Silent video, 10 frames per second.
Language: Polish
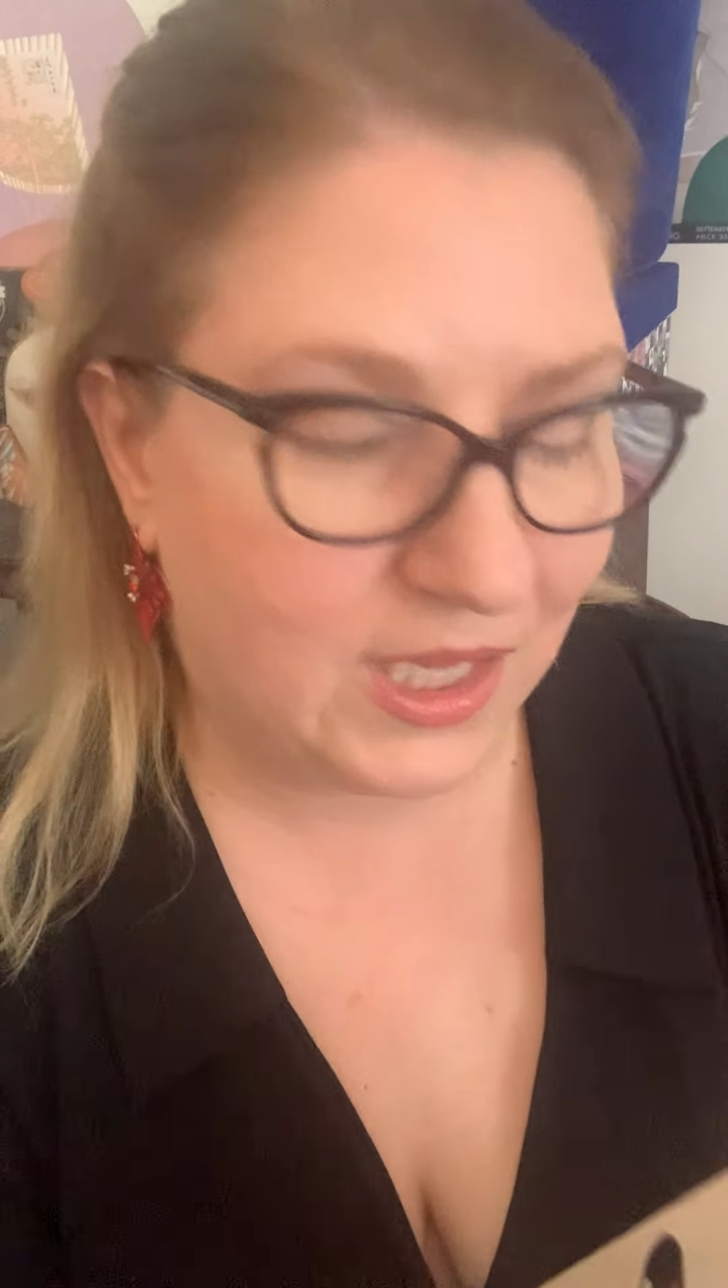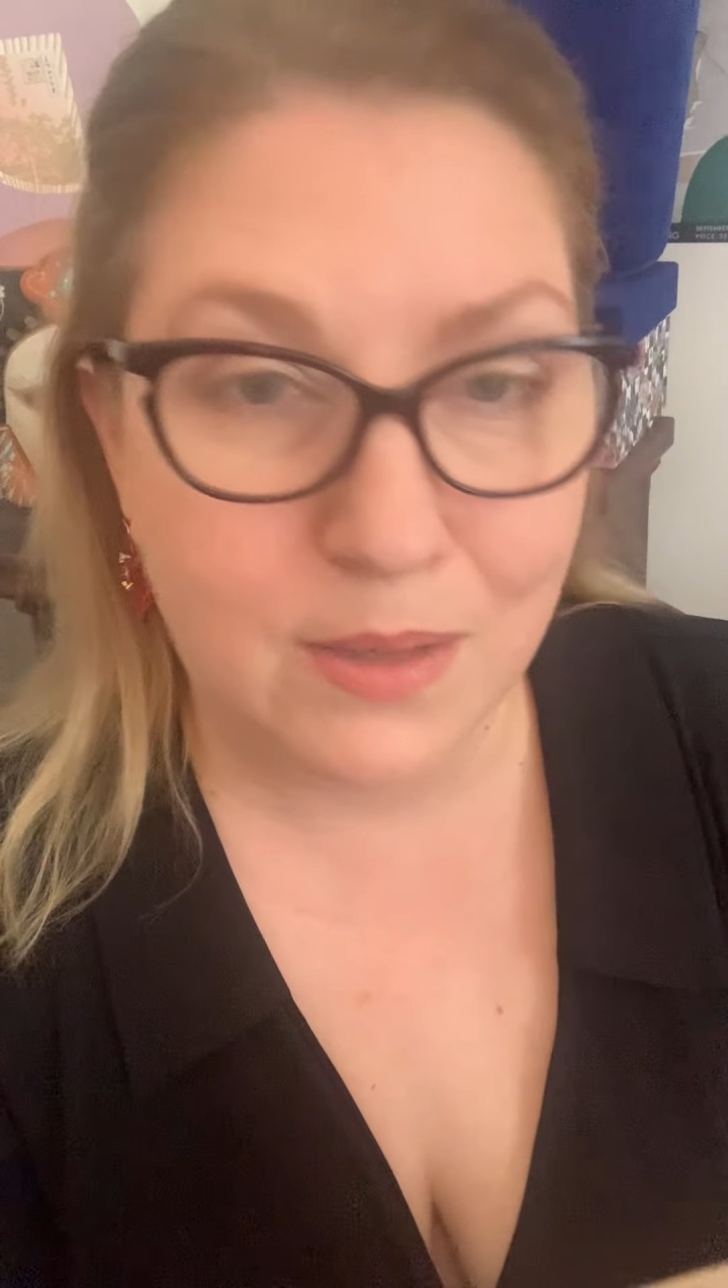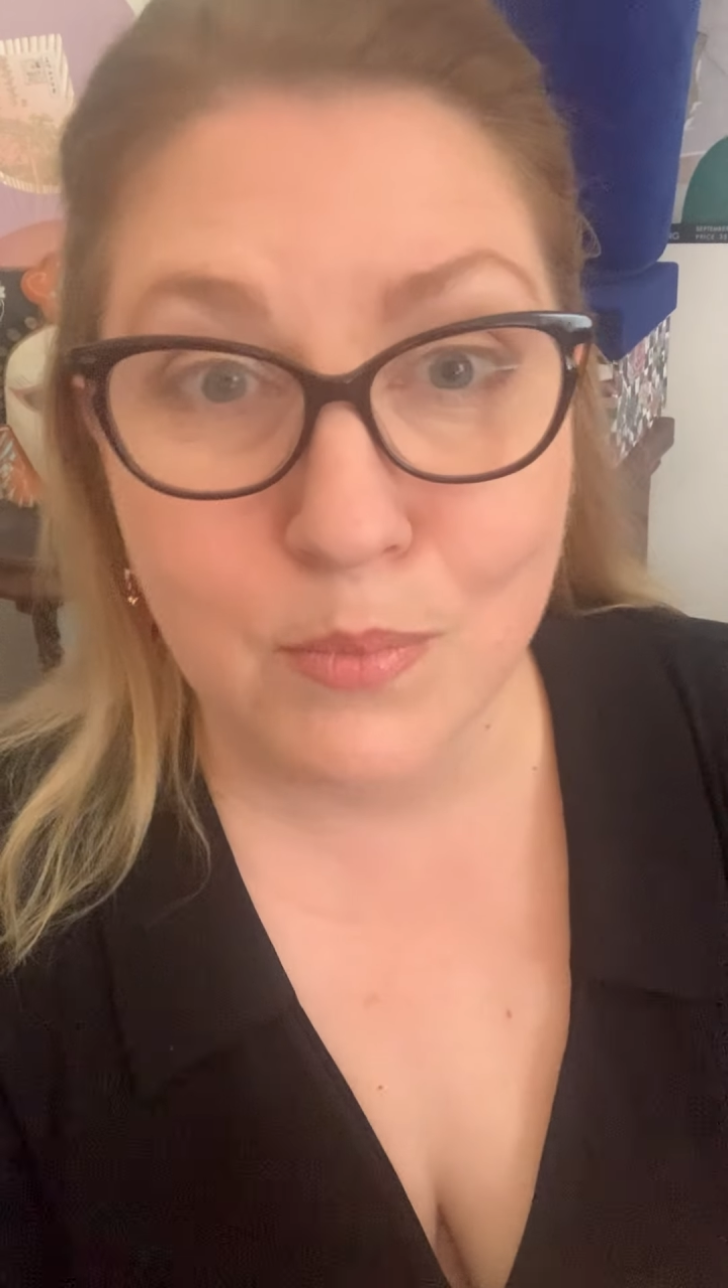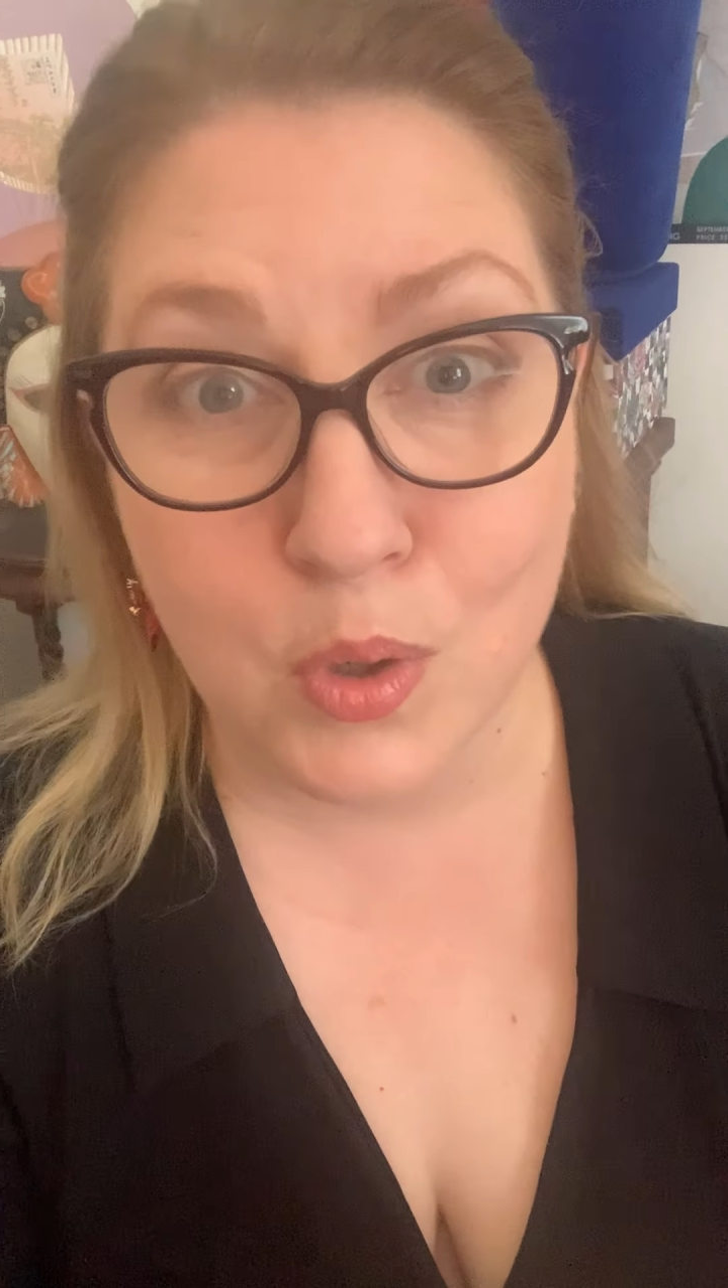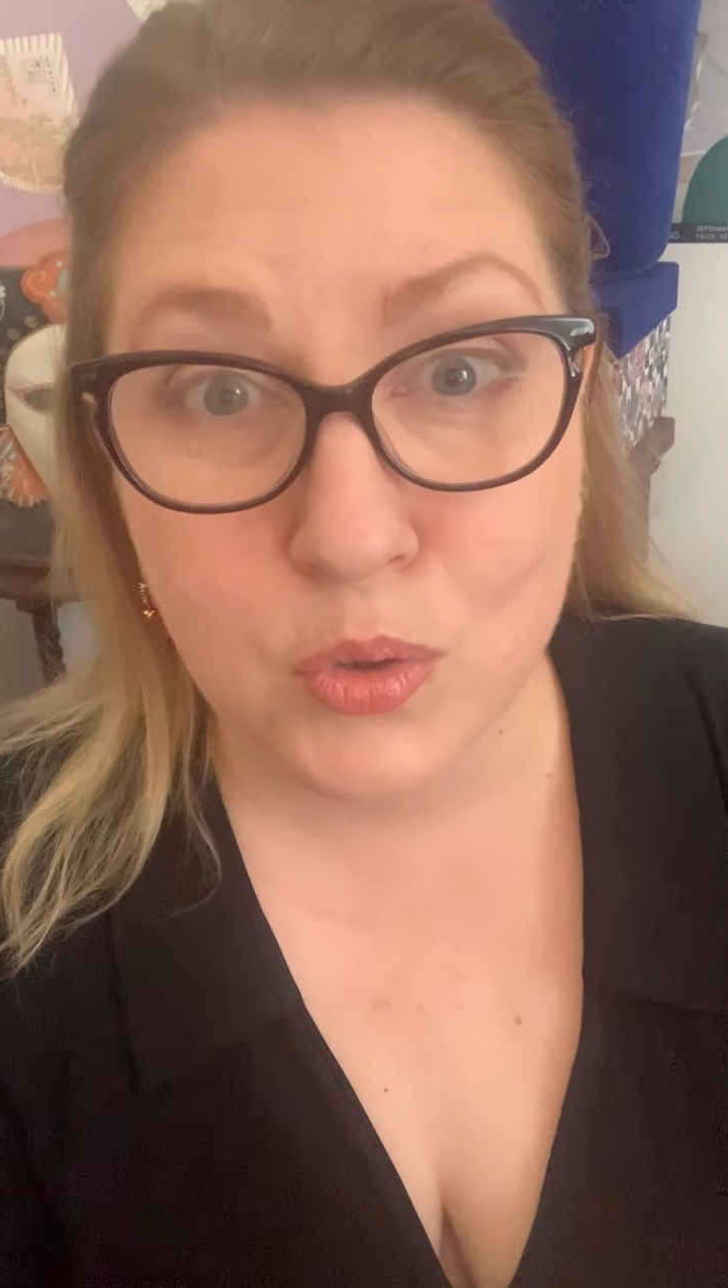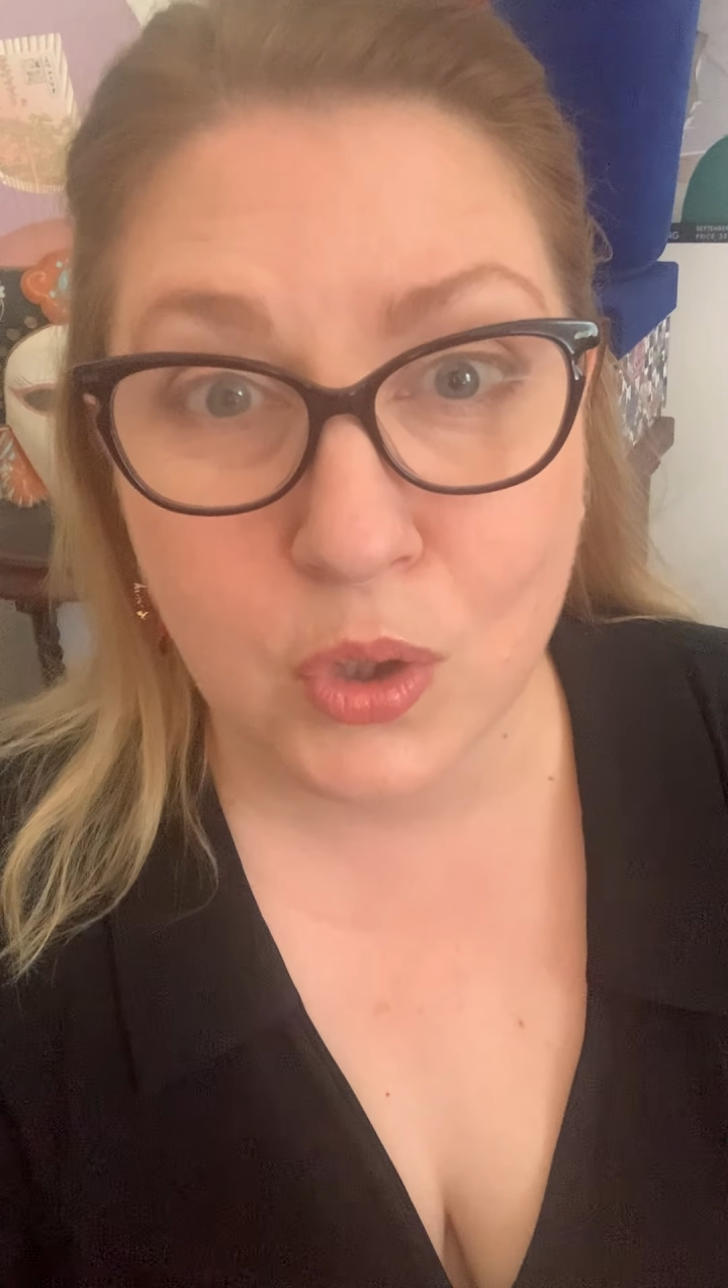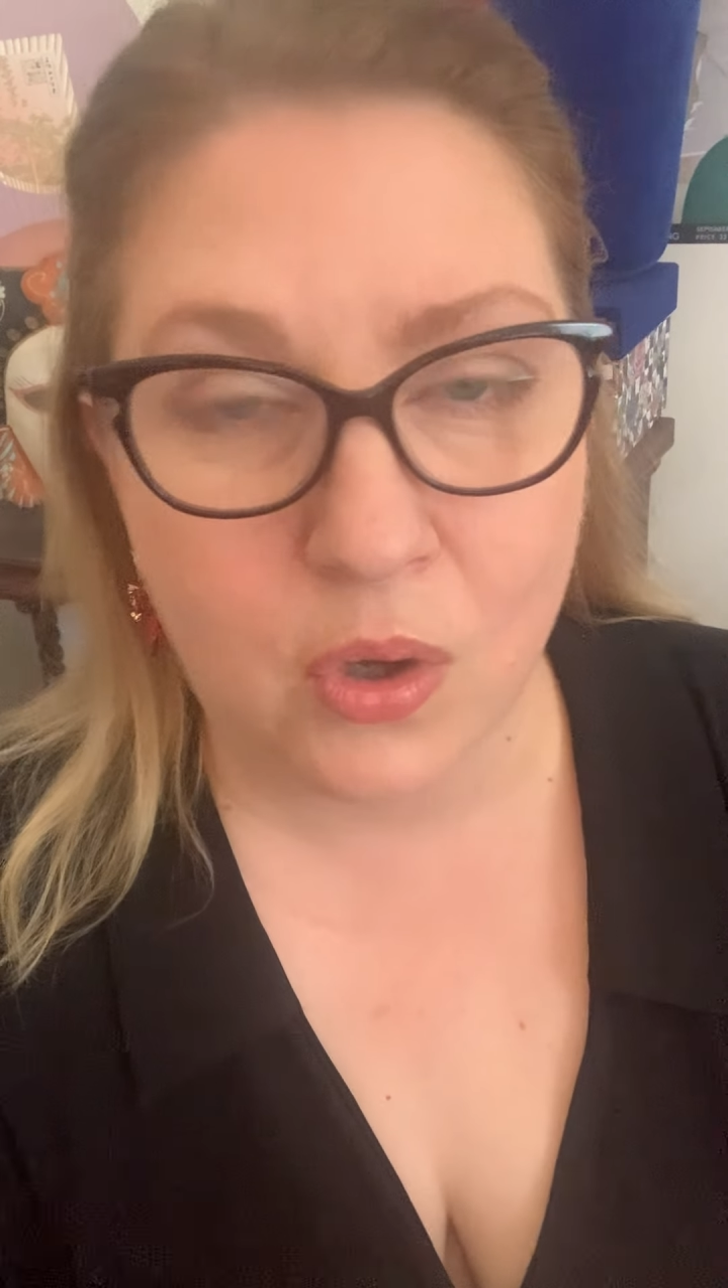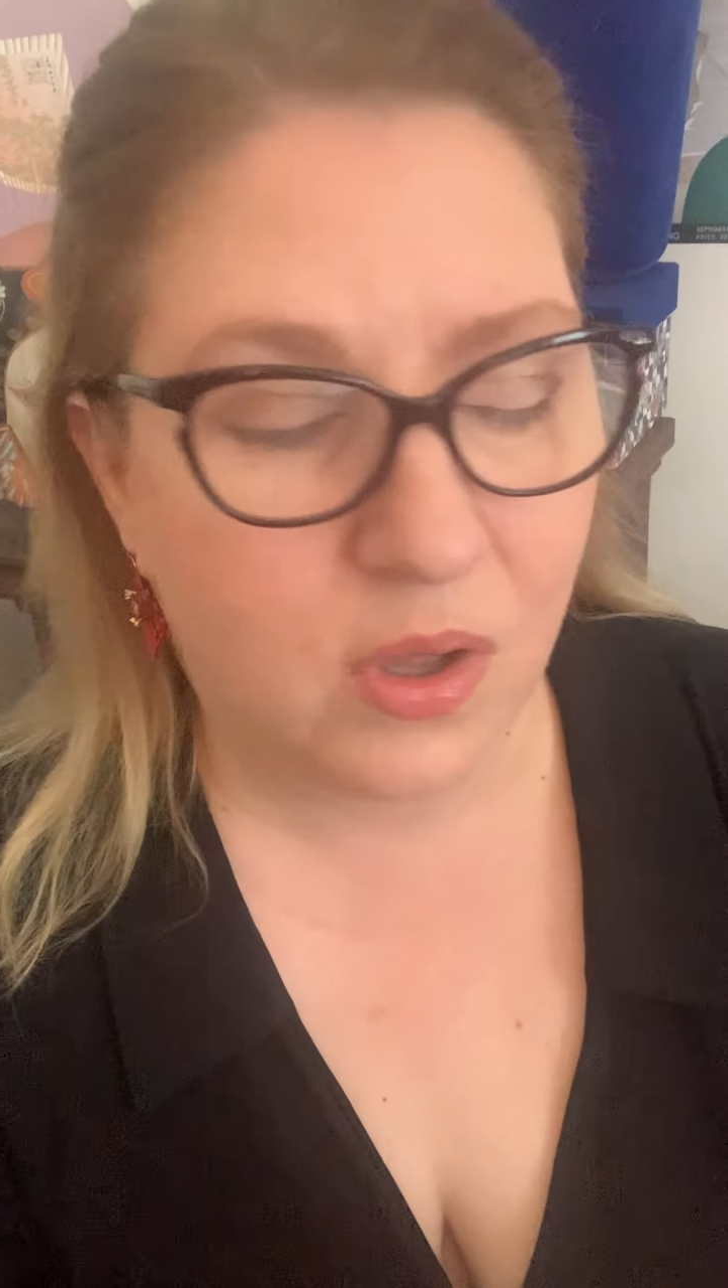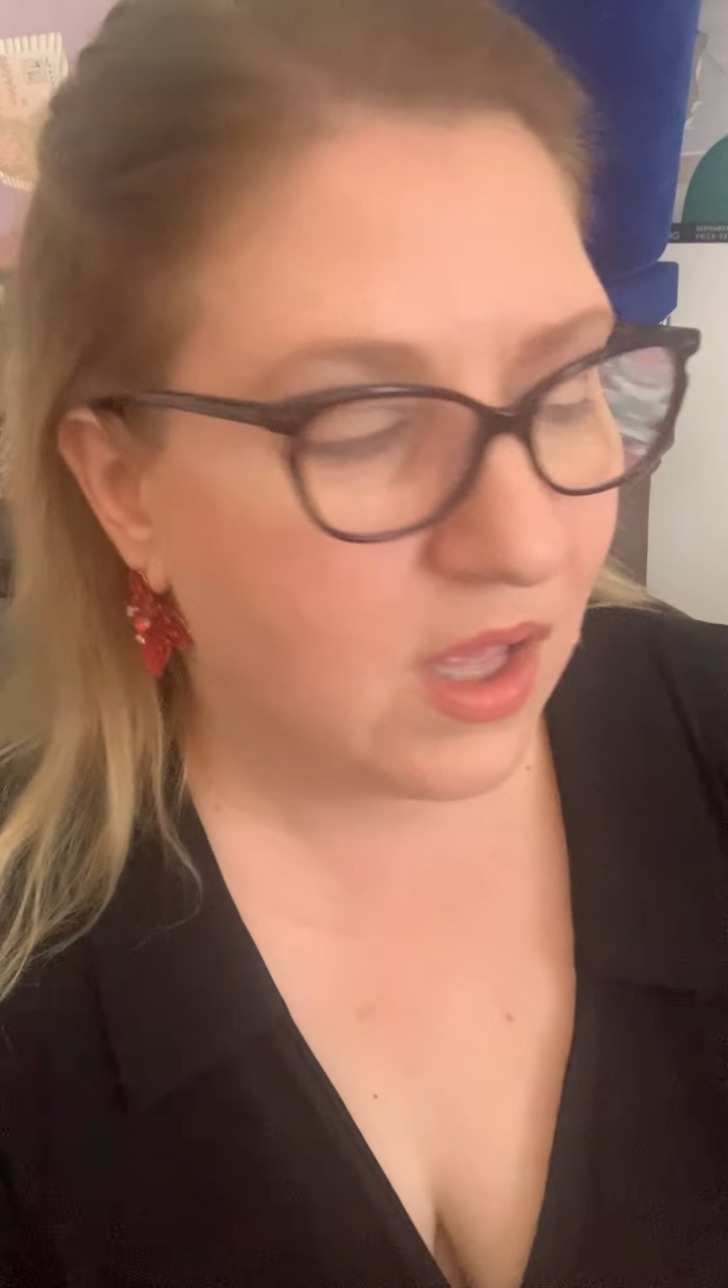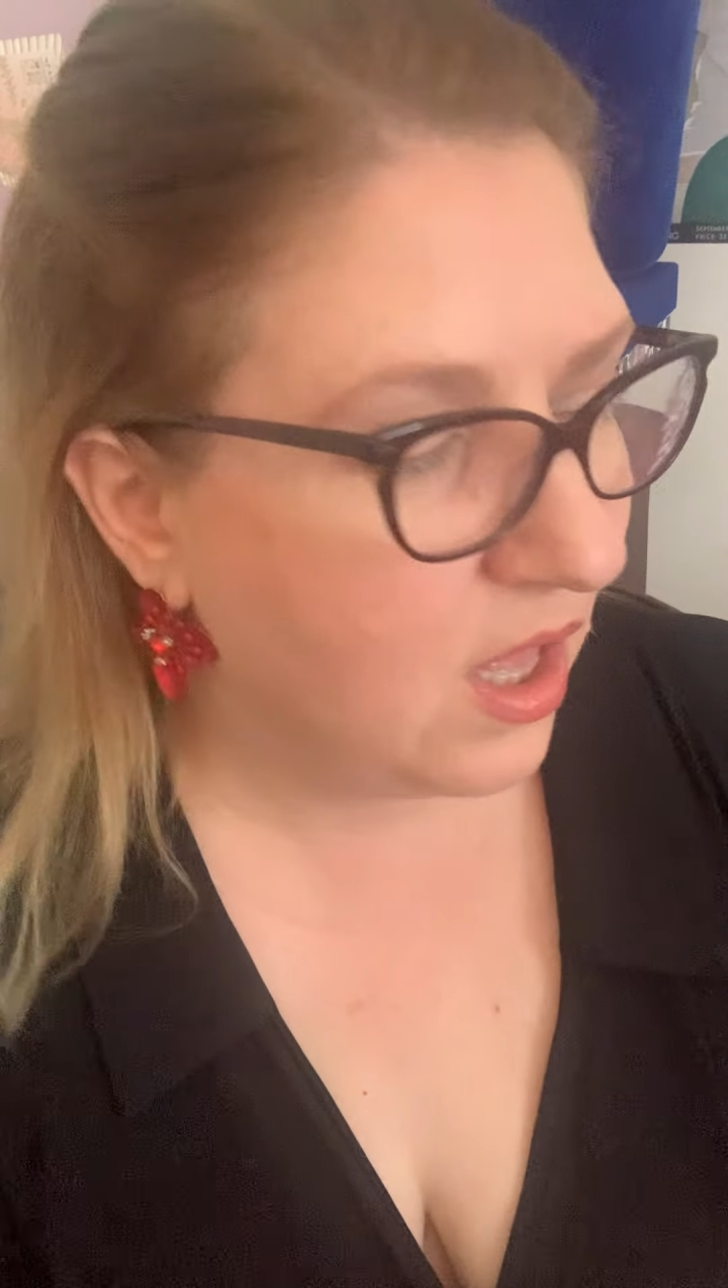kimono,